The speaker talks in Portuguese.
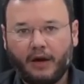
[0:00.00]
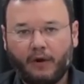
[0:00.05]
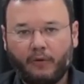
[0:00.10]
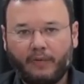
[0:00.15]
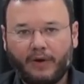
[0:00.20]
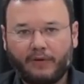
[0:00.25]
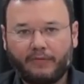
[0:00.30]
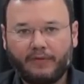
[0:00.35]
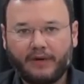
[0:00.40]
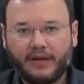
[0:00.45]

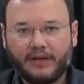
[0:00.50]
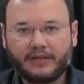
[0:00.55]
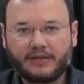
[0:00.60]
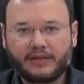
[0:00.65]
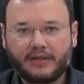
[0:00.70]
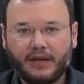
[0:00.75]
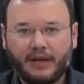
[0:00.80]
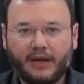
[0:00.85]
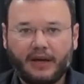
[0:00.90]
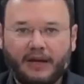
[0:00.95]
uma
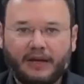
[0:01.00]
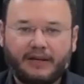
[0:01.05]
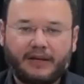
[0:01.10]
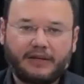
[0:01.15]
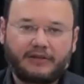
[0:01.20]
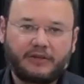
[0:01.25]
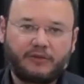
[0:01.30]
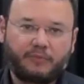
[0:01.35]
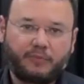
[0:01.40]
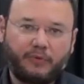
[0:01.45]
vez que
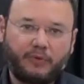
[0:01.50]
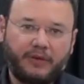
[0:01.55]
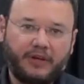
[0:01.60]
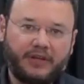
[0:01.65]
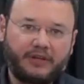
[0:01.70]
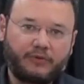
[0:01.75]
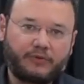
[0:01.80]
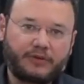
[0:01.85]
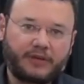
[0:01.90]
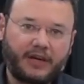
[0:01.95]
esses
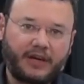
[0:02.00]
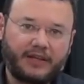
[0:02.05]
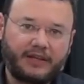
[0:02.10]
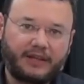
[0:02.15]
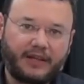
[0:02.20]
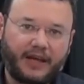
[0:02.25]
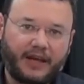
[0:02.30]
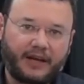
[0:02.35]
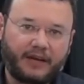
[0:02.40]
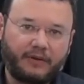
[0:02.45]
políticos que a
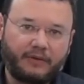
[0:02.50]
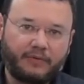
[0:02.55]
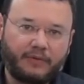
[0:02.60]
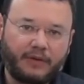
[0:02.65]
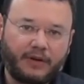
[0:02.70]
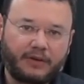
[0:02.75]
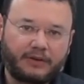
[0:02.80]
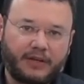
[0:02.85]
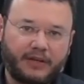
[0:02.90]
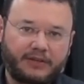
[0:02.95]
integram
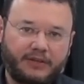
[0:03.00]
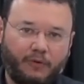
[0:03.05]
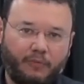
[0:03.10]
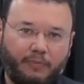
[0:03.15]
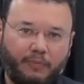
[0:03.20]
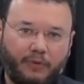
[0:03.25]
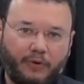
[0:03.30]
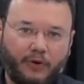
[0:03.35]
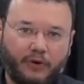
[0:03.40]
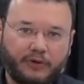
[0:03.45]
já são
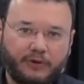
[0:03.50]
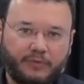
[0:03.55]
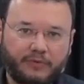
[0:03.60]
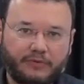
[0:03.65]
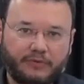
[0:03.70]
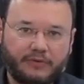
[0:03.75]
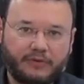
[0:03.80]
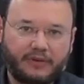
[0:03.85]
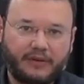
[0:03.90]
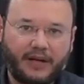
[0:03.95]

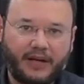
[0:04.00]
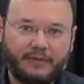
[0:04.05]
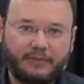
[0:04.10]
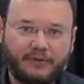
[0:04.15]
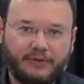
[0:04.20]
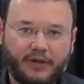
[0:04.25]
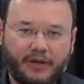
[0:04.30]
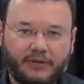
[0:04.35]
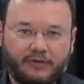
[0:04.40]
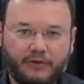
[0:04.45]
próximos da
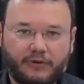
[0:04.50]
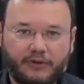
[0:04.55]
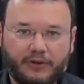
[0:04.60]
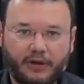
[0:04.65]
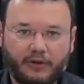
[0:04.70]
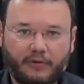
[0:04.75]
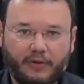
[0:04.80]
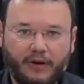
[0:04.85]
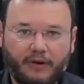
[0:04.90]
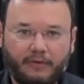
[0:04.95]
administração
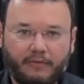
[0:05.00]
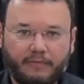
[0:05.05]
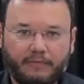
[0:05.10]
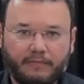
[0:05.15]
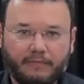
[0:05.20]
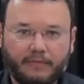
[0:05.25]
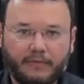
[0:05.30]
estadual.